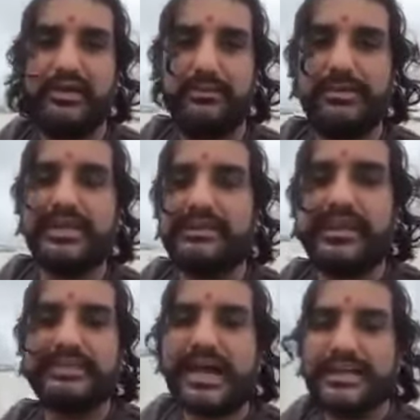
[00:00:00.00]
पिछले
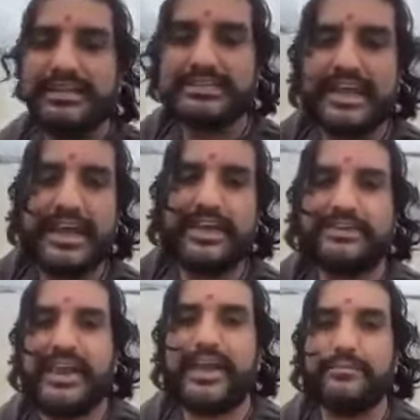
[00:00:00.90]
तीन चार दिन से
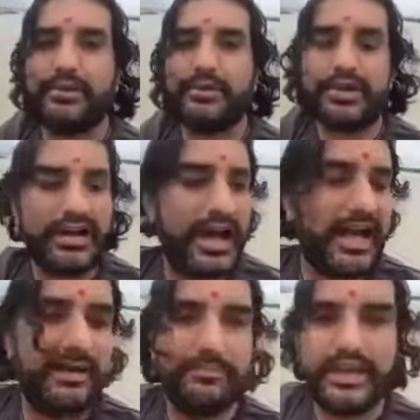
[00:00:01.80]
ये मरुगंगा
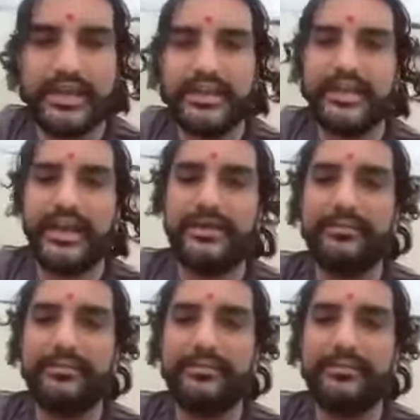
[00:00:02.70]
बह रही है